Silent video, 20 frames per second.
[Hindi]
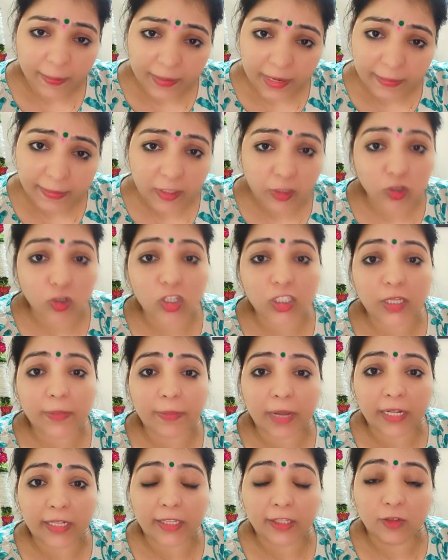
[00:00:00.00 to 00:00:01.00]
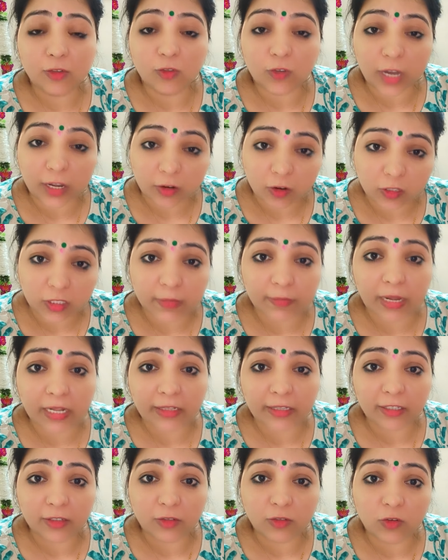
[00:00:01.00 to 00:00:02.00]
अपने बच्चों को संभालती हूँ घर को
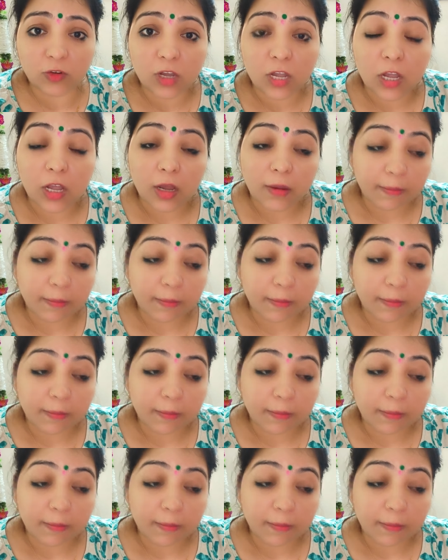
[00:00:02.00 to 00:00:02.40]
संभालती हूँ